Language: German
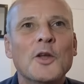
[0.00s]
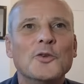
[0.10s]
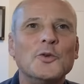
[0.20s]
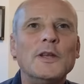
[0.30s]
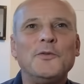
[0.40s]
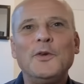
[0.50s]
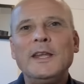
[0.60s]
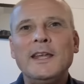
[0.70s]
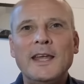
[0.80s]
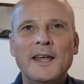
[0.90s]
So, jetzt für
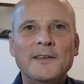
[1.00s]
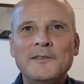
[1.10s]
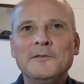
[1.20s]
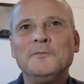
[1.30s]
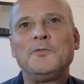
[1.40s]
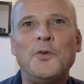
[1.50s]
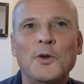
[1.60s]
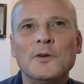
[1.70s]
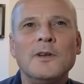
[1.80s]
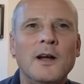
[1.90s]
die ersten
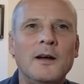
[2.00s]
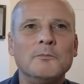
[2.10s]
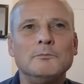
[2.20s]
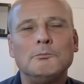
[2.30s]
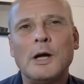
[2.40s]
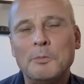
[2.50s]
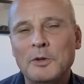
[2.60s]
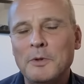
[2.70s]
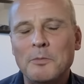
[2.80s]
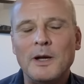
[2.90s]
Folgen haben hab ich
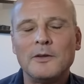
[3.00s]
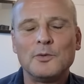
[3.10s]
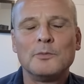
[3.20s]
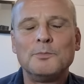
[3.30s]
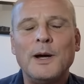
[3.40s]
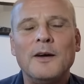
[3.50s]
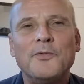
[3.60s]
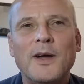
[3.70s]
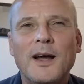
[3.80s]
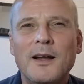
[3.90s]
mir mal so ein paar
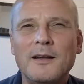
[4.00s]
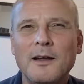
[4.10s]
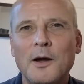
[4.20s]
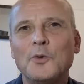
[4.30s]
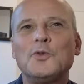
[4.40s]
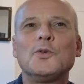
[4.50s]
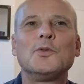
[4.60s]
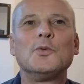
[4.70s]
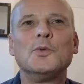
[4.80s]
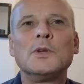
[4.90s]
Fragen
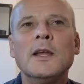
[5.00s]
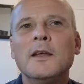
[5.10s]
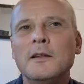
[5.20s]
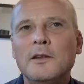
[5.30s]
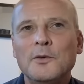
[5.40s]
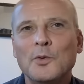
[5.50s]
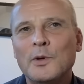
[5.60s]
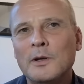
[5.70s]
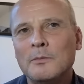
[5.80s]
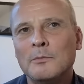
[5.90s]
rausgesucht, die so
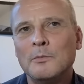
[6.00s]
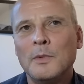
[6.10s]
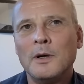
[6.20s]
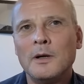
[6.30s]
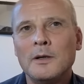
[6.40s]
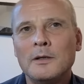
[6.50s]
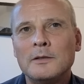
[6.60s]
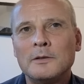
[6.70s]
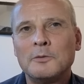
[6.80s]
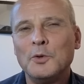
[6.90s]
im äh,
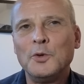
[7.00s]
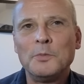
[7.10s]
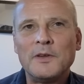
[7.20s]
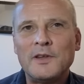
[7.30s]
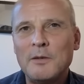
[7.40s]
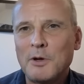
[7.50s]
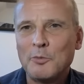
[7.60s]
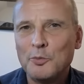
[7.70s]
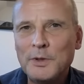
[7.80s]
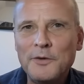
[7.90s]
rund um das Thema
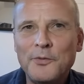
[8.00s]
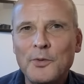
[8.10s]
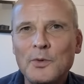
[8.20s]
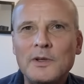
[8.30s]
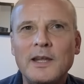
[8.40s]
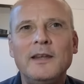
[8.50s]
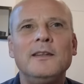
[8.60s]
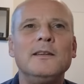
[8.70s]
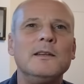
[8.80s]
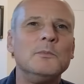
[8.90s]
Mobilfunk und
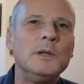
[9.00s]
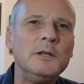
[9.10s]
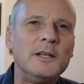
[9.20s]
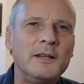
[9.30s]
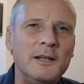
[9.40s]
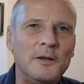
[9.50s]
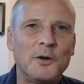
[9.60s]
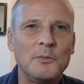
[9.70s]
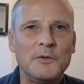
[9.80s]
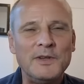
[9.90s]
Technik im Internet auch
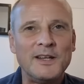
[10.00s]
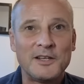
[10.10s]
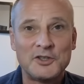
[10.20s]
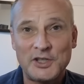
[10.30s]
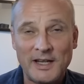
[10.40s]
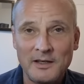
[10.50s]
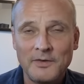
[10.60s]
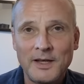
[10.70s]
immer wieder gestellt